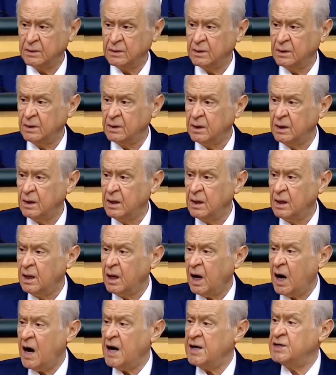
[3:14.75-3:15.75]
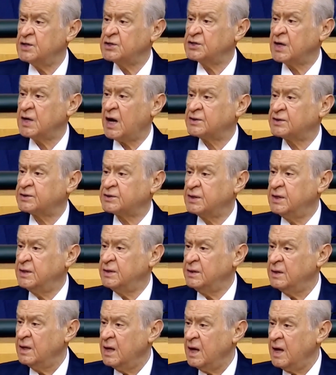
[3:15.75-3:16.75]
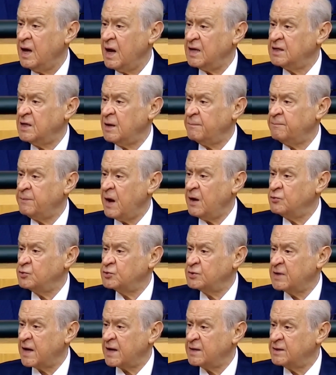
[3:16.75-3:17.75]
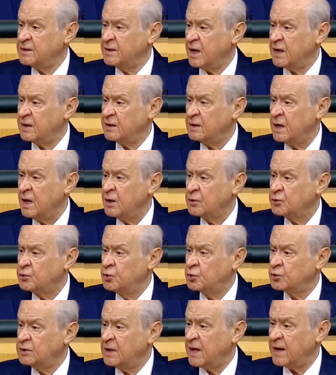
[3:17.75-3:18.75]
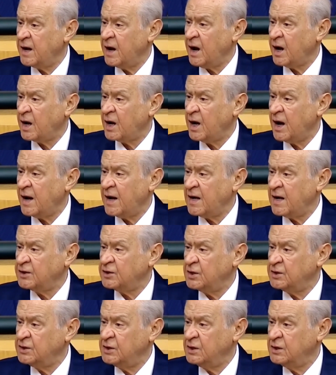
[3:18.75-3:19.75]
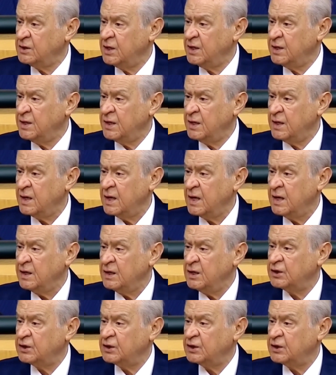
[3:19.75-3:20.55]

Hiçbir şey değişmedi. Değişecek tabii yani kardeşim. 30 yıl önce de geçmişte kaldı artık yani.